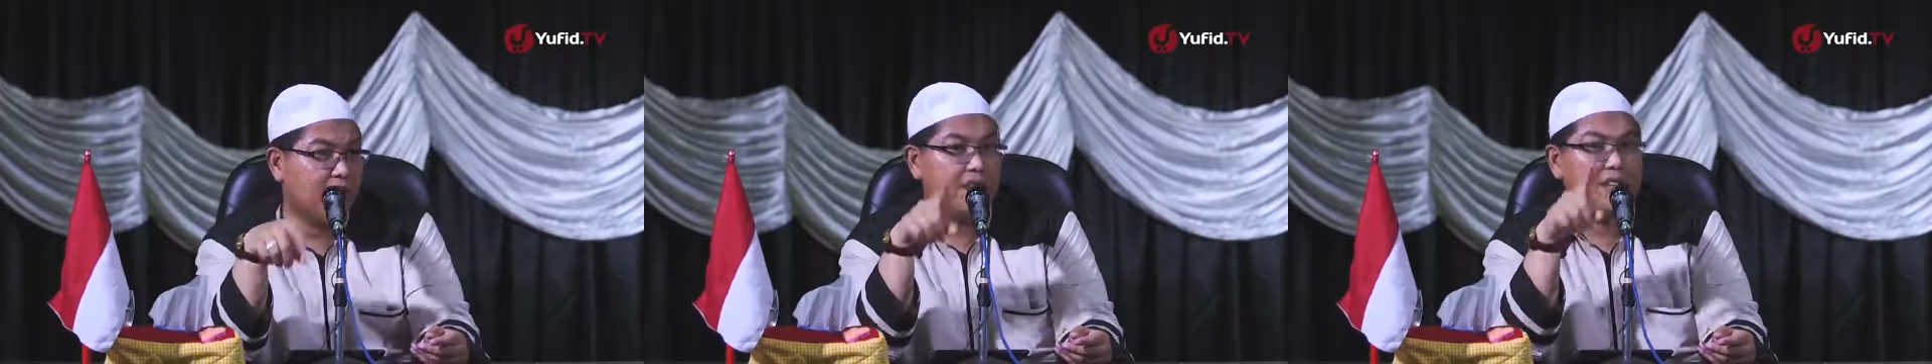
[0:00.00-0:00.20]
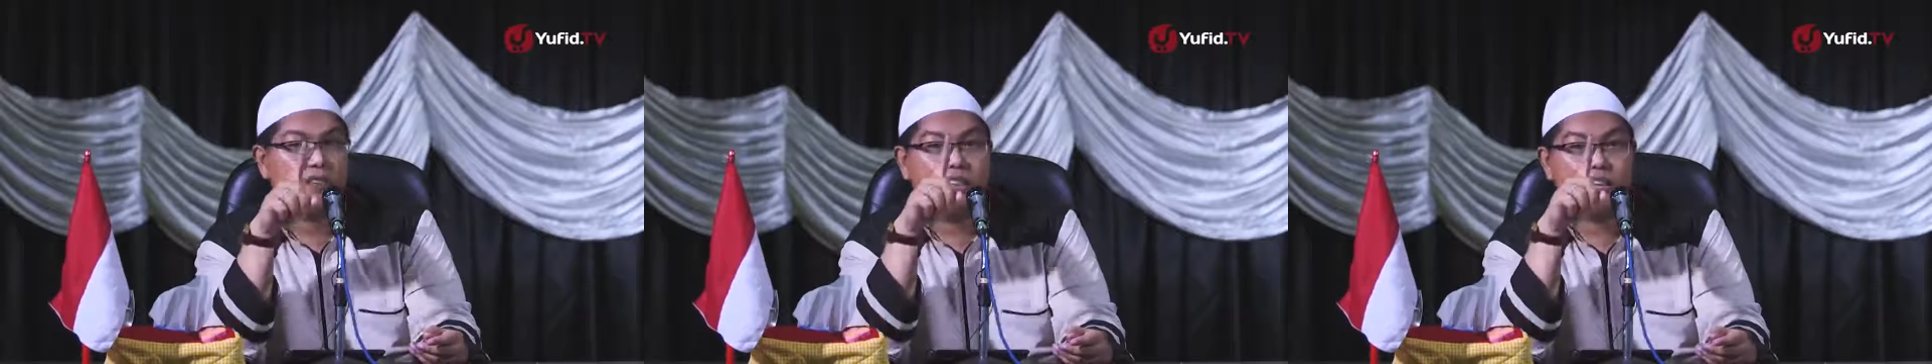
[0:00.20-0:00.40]

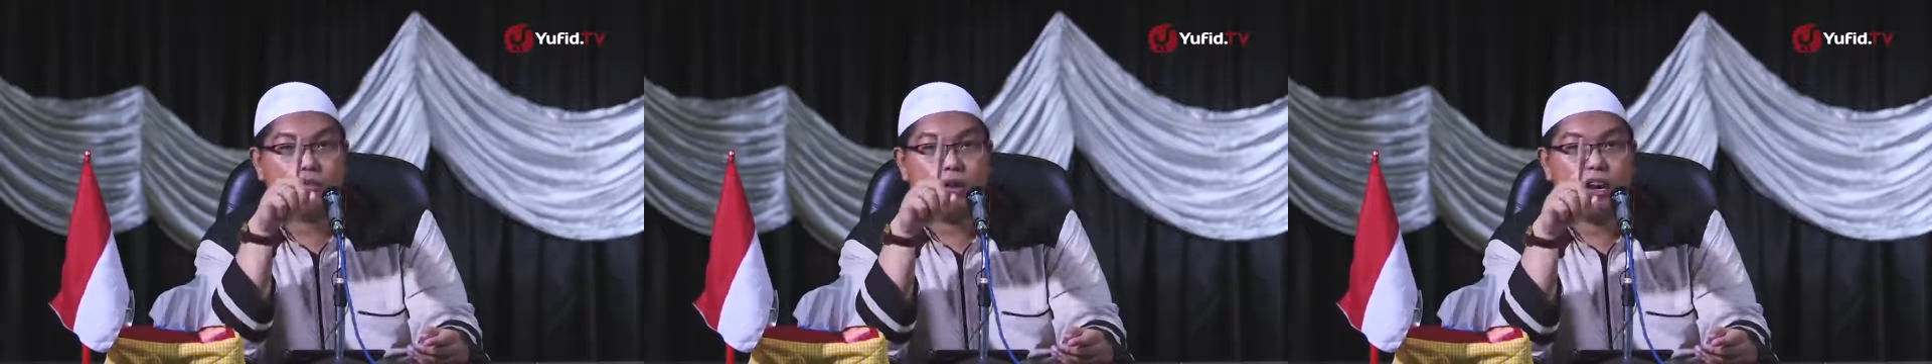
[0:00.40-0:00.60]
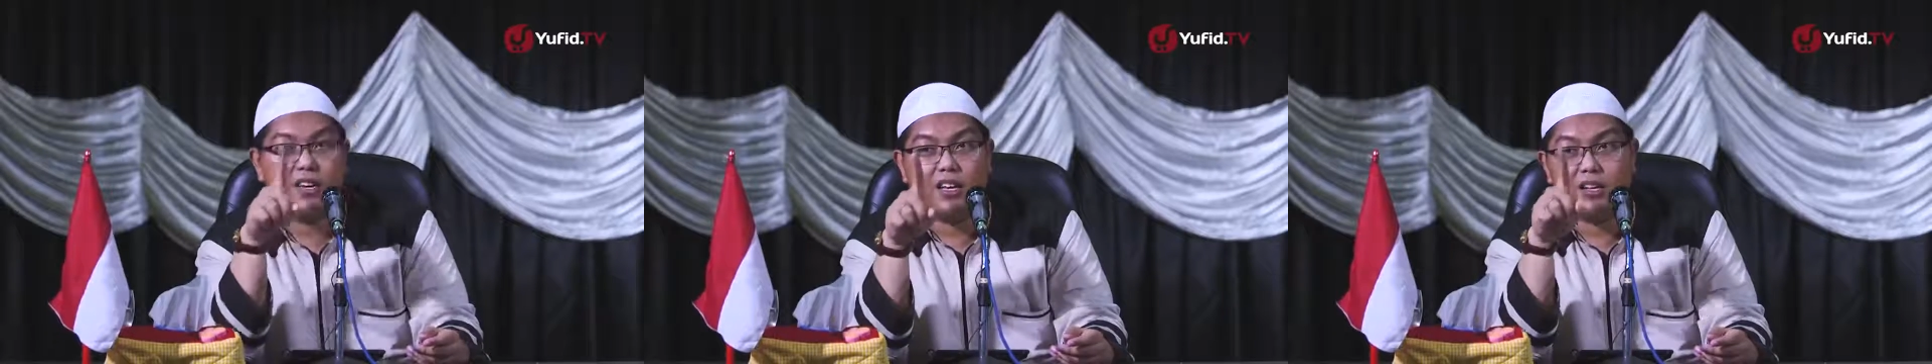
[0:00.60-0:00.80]
Anda
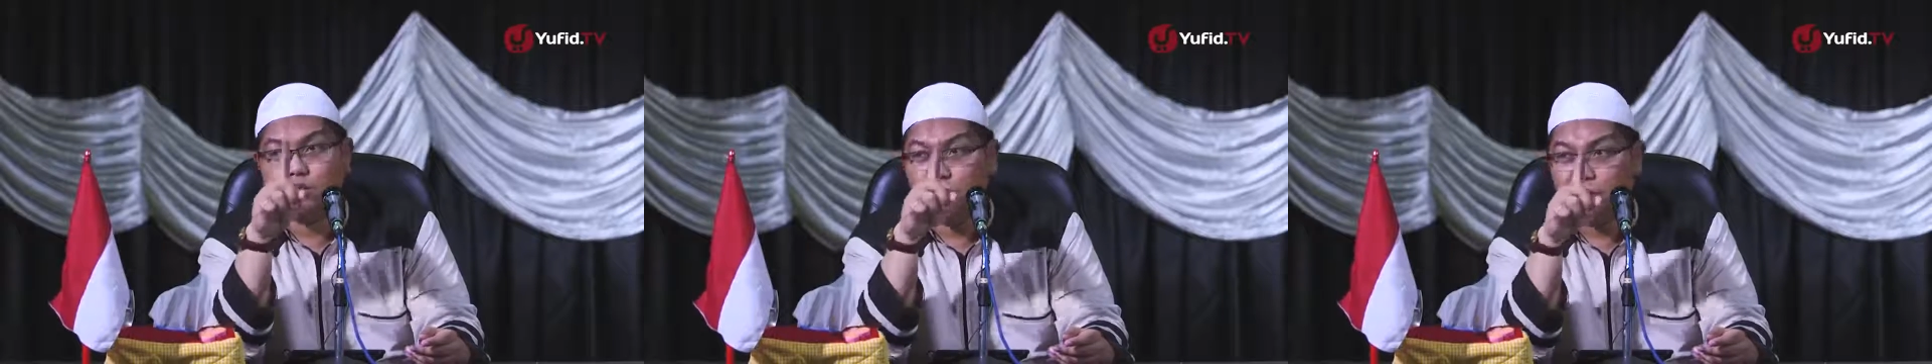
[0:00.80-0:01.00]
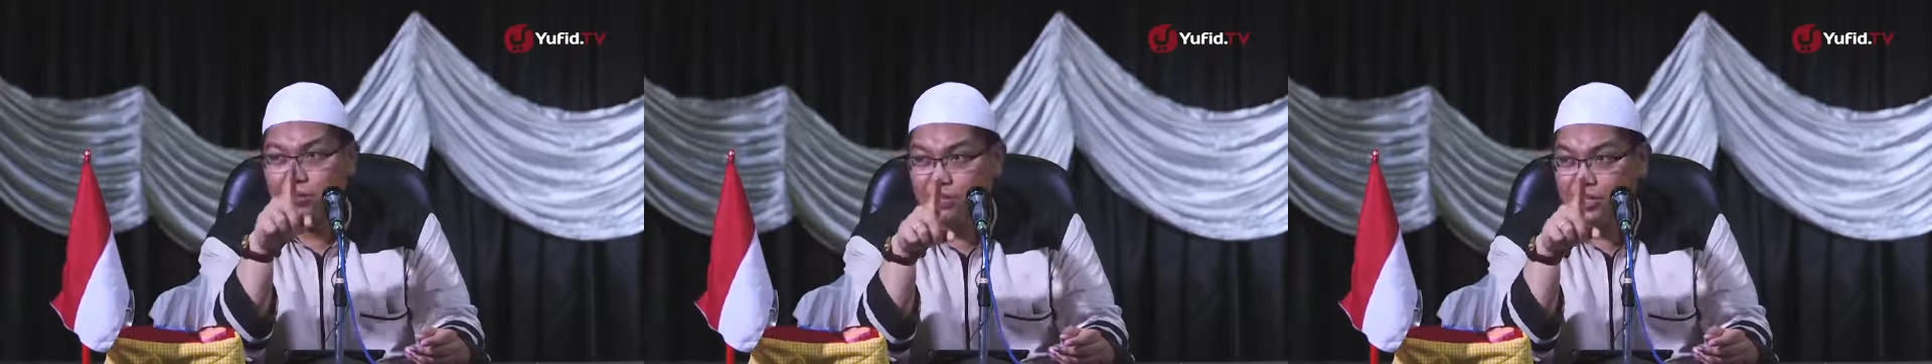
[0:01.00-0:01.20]
tidak
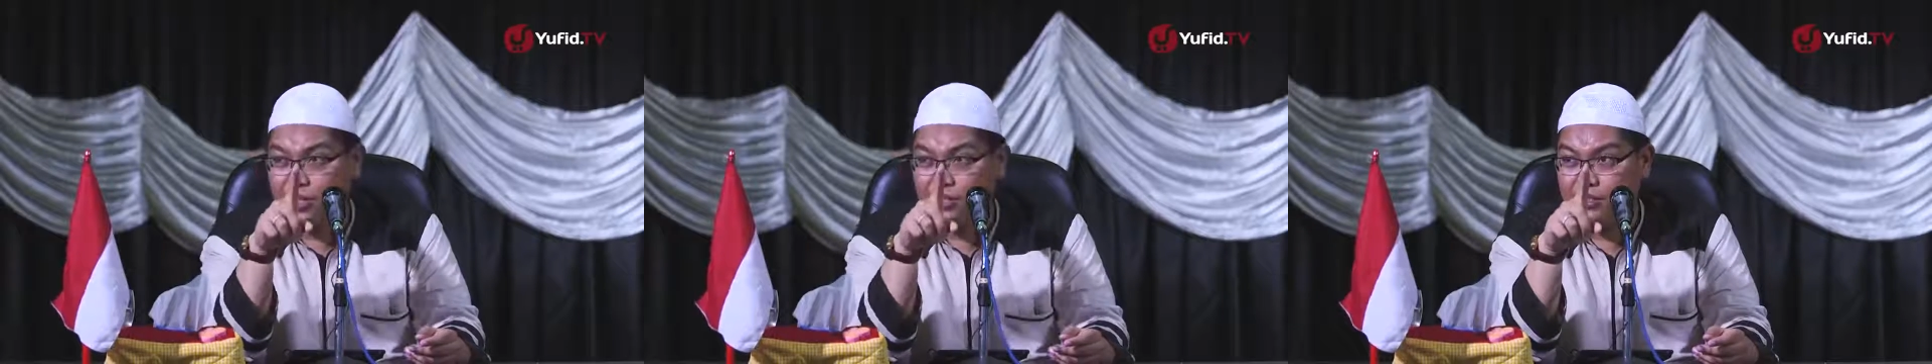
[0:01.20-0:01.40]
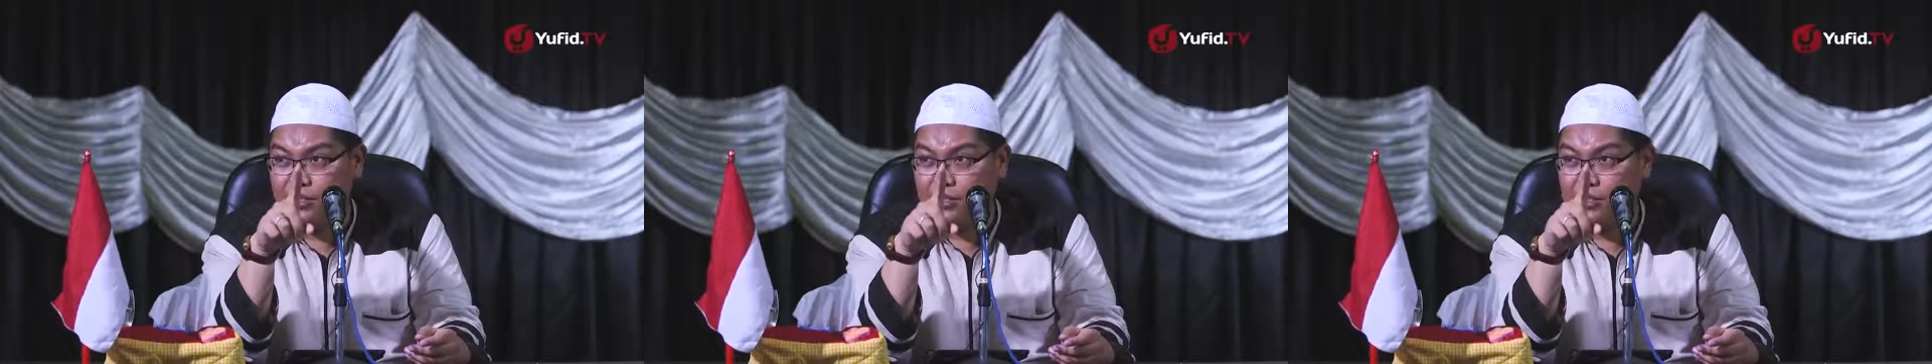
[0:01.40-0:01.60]
bahagia
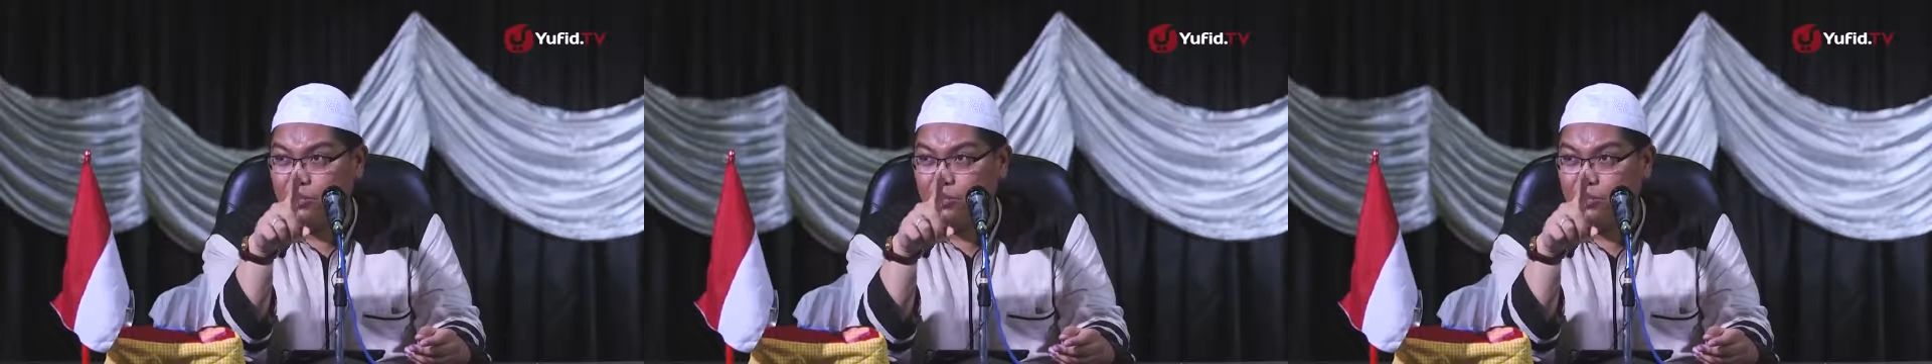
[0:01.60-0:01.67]
sungguhnya.